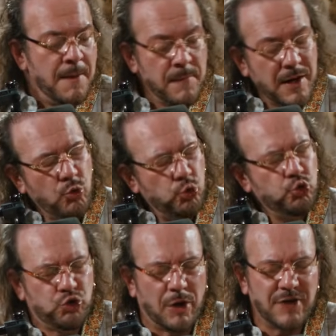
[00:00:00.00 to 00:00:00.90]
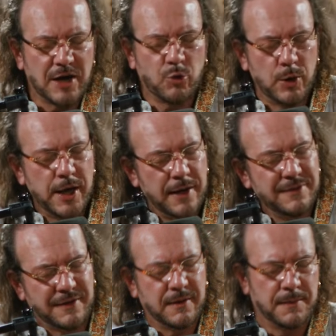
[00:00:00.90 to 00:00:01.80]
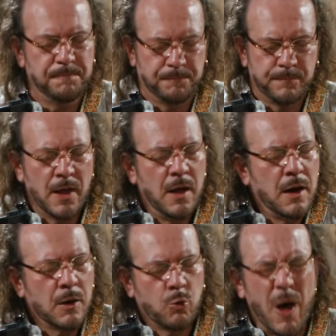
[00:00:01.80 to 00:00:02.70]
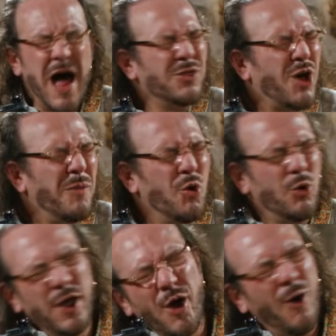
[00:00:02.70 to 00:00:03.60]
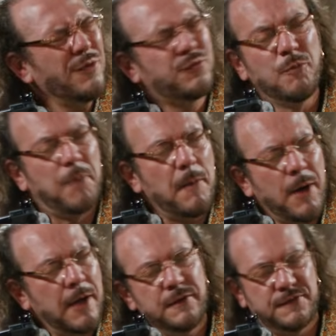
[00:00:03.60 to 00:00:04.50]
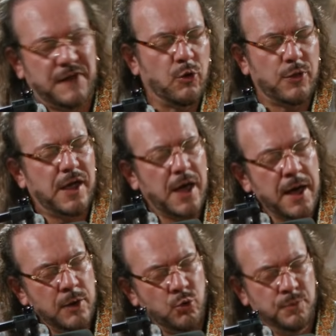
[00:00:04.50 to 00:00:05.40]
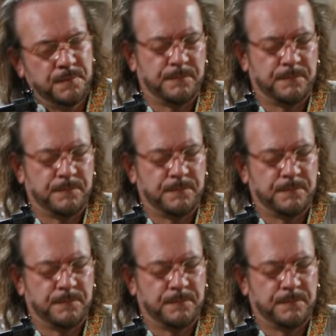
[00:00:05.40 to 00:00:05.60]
me gustaba Julieta. Cuando murió su papá y se lo dijeron,